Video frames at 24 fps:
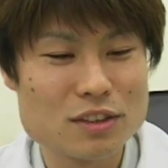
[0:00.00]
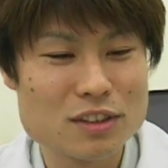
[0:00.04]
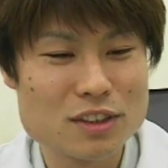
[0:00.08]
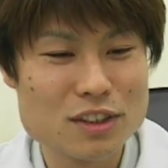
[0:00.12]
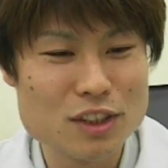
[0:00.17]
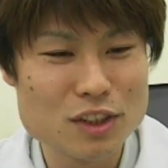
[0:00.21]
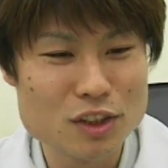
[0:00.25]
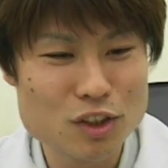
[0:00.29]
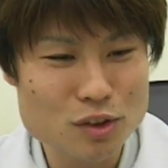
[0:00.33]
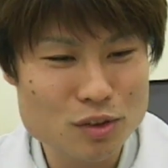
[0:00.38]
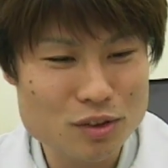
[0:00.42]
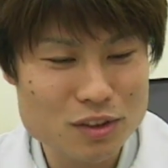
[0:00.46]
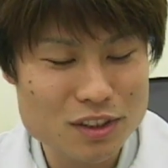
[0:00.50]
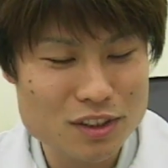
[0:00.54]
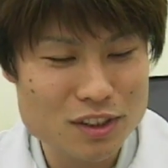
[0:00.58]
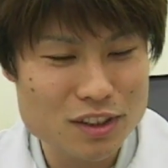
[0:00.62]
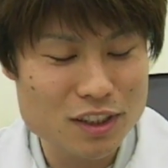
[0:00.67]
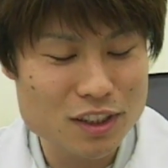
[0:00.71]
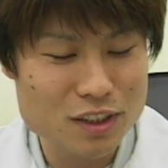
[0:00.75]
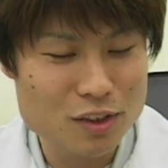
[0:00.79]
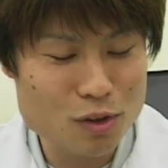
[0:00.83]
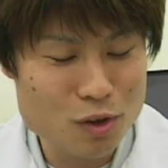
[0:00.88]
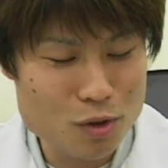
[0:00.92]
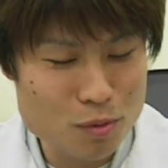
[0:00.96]
基準
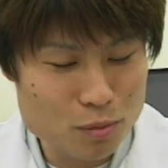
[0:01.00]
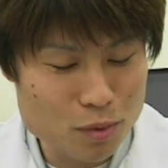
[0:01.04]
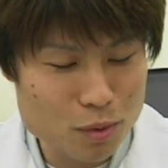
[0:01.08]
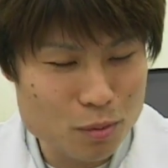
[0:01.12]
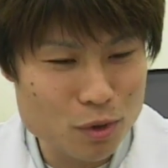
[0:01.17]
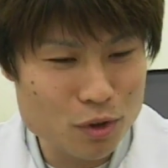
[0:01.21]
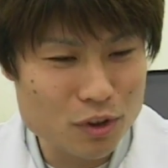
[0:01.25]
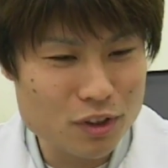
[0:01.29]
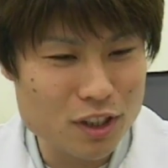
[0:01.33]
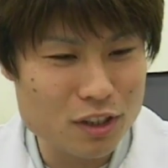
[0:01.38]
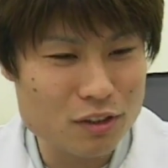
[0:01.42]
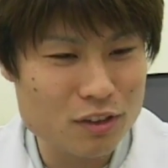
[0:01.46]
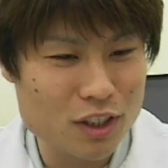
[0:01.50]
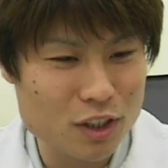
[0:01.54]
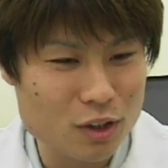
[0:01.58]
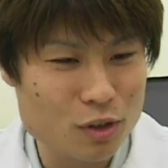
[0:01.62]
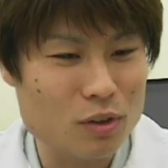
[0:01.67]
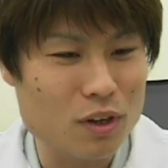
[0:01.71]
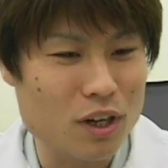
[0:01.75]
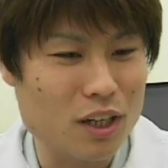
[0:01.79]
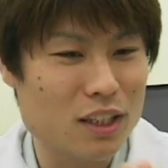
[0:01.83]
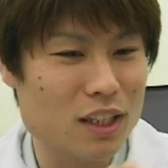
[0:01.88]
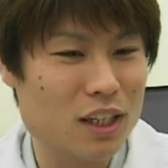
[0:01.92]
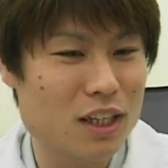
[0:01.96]
基本も持ってるけ
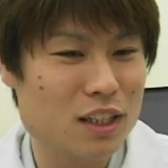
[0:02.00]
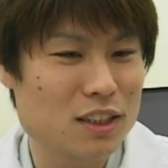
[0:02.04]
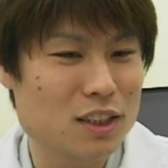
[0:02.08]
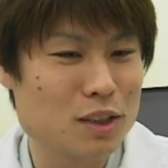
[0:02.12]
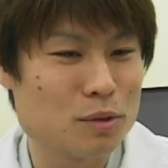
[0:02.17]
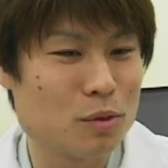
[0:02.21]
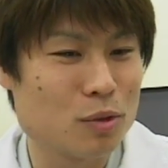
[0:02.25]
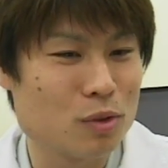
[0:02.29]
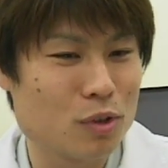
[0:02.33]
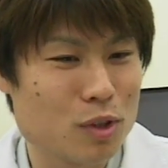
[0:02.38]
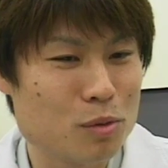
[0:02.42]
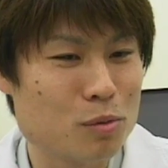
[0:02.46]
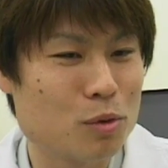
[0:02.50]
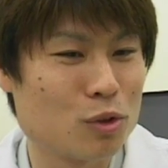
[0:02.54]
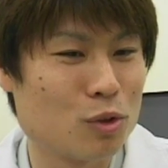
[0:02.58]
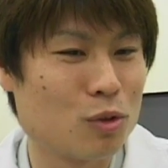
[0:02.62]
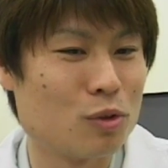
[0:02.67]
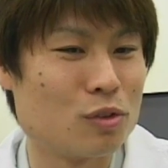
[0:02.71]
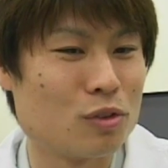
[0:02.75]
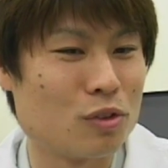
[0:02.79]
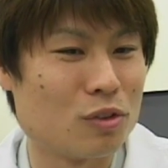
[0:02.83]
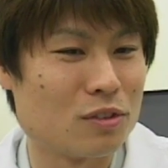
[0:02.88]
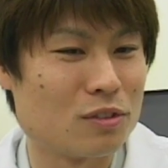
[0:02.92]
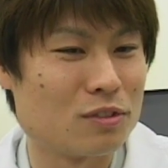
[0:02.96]
ど新しいものにもど
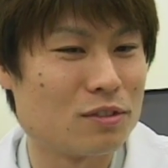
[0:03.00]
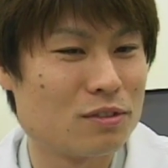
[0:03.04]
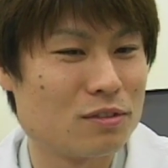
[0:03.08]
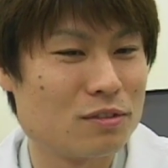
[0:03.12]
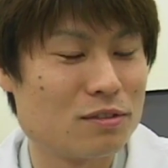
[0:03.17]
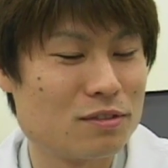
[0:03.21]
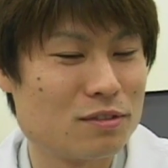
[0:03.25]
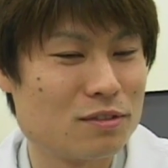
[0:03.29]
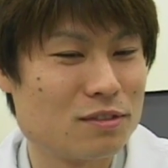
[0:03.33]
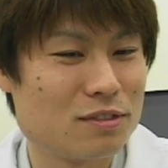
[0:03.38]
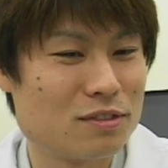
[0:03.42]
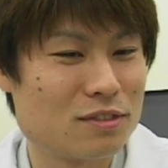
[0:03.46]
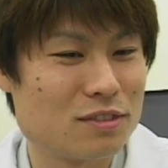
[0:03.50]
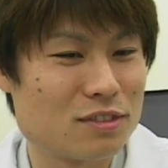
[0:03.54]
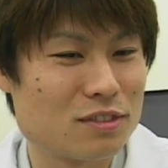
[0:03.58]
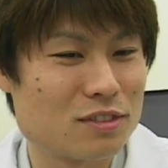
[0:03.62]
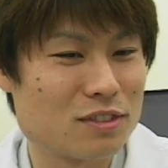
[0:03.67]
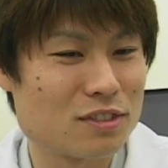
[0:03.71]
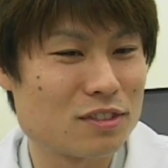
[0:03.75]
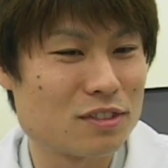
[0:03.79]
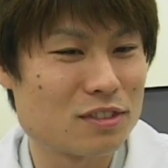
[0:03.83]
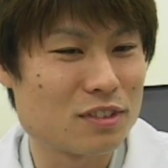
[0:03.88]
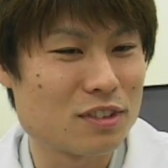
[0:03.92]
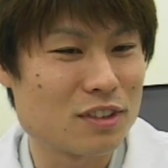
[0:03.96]
んどん
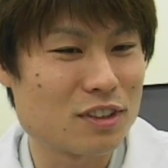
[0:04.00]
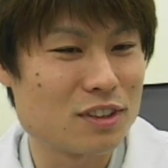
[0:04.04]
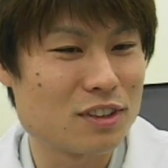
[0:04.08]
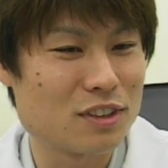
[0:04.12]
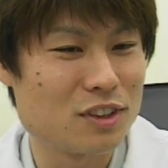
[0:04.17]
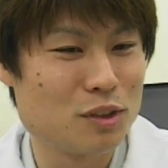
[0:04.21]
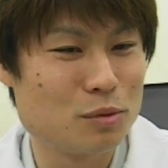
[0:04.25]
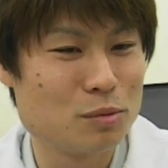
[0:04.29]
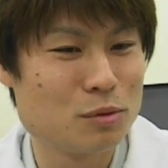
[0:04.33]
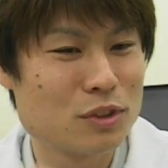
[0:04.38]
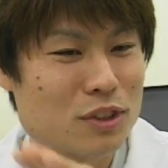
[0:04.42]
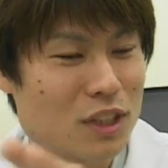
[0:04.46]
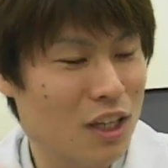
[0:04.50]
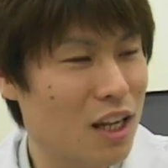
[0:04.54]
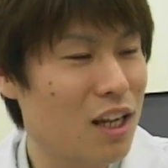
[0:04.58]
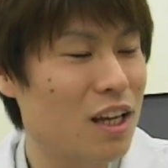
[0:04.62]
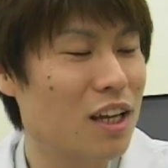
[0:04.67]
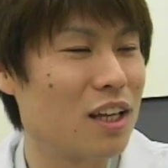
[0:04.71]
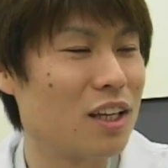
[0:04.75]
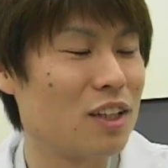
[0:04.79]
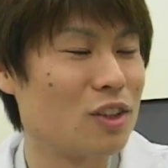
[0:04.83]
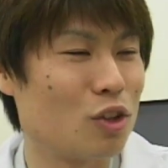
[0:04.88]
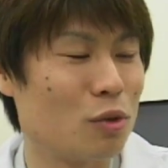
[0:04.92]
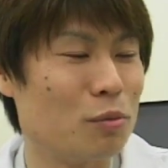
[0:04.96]
自分から
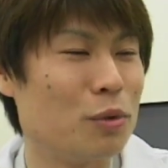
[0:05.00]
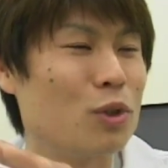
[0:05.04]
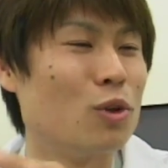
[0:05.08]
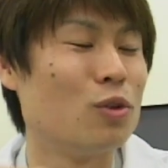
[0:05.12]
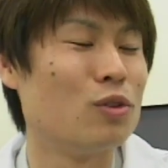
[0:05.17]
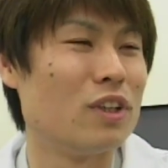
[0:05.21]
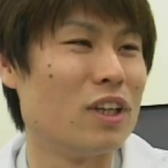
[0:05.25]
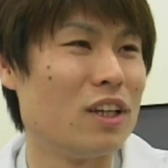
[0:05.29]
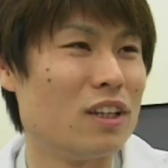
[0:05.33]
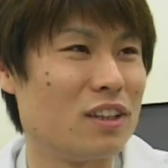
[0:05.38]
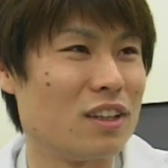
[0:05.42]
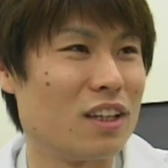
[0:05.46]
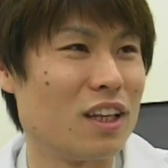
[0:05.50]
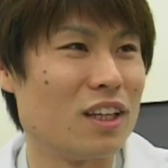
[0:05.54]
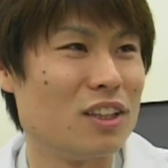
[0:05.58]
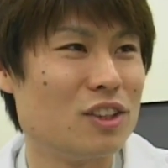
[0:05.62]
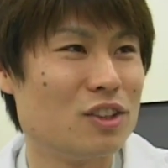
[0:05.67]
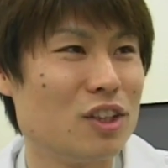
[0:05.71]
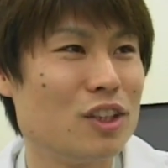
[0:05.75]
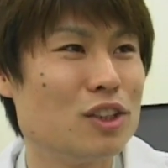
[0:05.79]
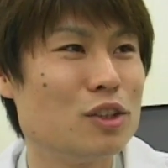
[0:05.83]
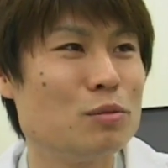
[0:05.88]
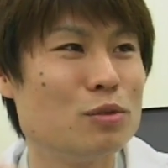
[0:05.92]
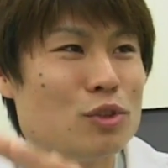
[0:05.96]
飛び込んでいってで
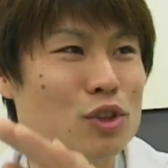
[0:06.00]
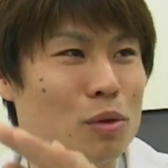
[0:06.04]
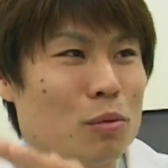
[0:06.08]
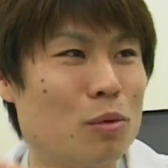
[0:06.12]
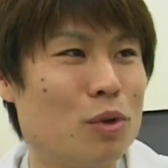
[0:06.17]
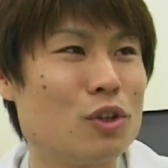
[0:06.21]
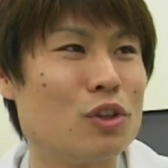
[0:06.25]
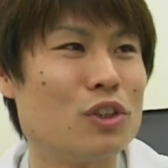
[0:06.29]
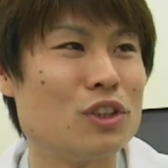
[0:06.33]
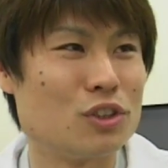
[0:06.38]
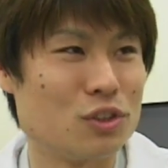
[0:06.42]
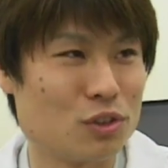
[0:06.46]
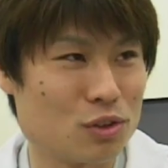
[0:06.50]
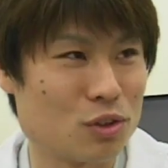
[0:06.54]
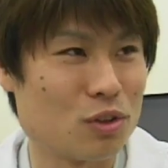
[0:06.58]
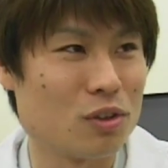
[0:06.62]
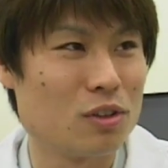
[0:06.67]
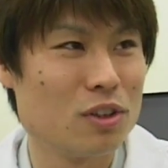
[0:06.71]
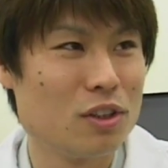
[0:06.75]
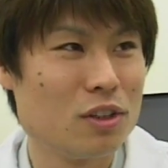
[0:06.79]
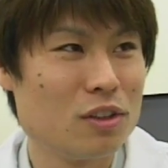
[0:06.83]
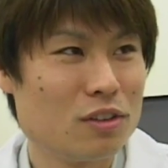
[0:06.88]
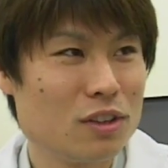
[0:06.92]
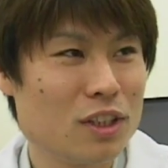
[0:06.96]
自分のものにすると
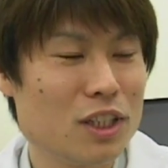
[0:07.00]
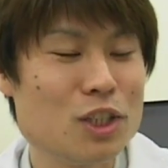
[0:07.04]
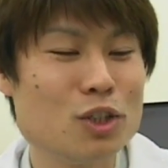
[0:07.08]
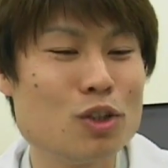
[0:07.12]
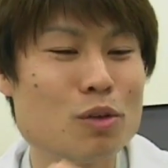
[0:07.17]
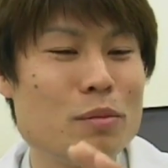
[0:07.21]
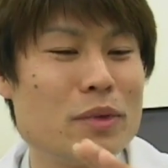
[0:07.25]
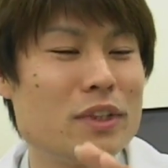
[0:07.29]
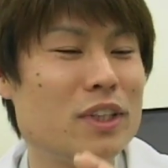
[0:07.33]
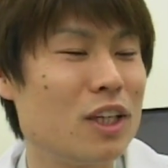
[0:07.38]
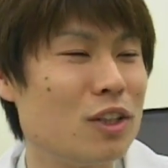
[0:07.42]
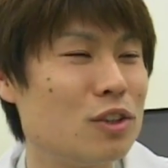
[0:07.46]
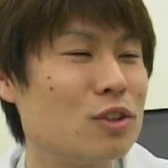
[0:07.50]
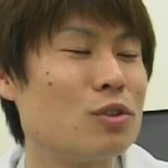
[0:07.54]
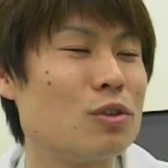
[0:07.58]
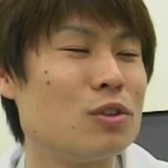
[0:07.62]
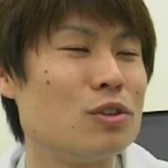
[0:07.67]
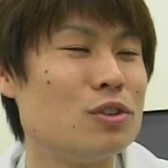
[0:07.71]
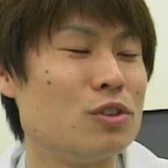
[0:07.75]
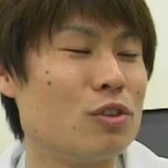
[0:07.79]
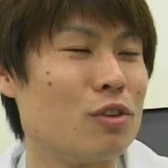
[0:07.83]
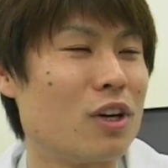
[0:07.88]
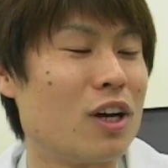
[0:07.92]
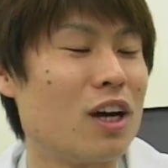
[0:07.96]
で広めていくと
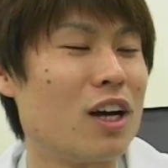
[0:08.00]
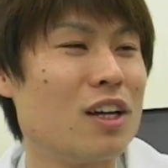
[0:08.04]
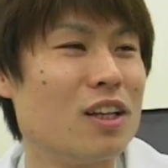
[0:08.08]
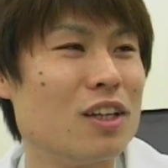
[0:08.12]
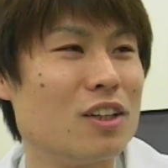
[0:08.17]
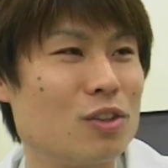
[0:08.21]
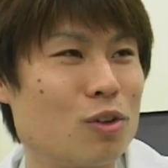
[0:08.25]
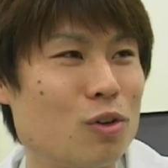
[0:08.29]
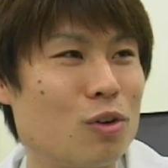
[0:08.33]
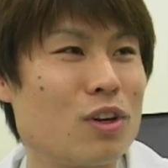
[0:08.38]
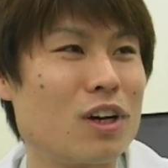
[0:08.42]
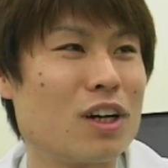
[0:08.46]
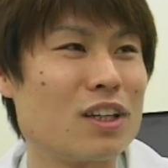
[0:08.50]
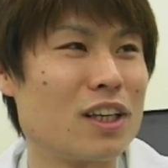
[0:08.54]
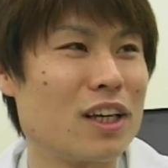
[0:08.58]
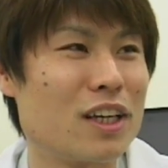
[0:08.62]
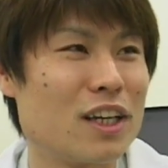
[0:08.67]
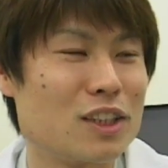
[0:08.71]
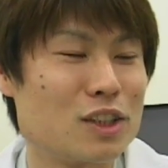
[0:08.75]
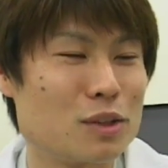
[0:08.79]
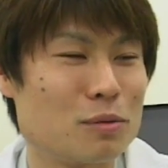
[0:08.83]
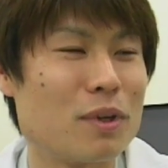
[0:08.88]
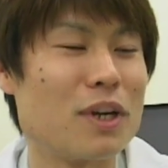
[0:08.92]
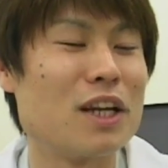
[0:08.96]
いうようなところが大
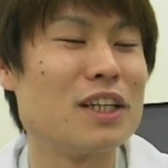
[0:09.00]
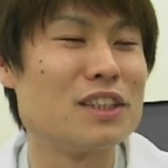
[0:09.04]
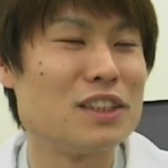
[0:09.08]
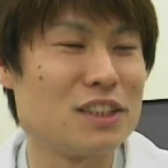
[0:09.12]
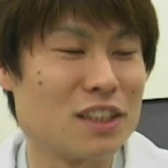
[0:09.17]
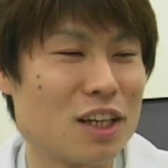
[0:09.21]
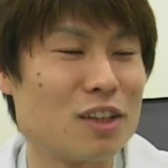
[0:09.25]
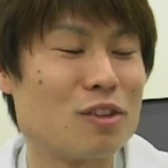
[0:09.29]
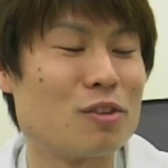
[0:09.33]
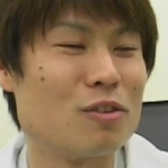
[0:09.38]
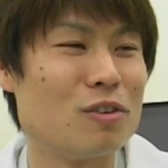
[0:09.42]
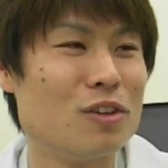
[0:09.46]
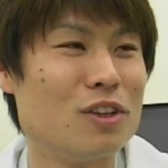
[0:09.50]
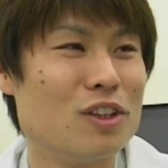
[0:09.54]
変素晴らしいなと